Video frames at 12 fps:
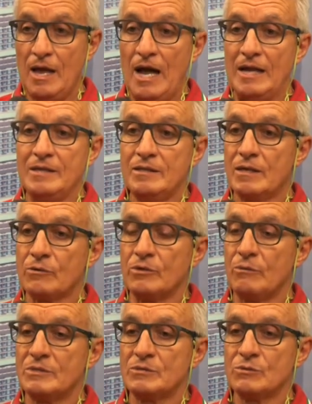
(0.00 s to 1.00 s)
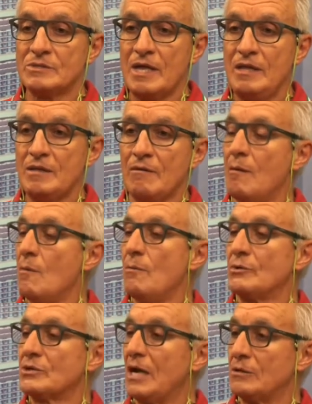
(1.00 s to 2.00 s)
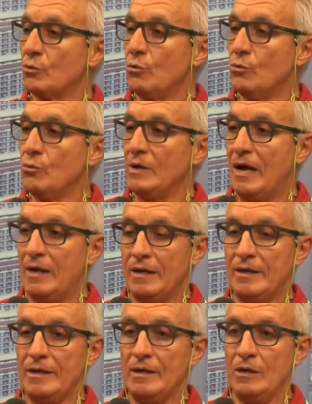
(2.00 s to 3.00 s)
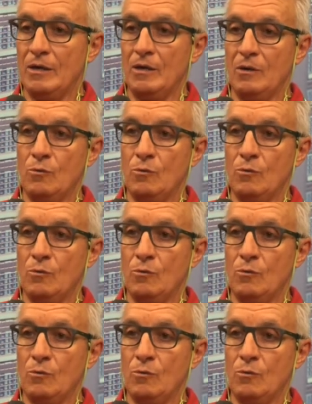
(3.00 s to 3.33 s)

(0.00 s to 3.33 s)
All'interno di questo stand avevamo portato una, eh,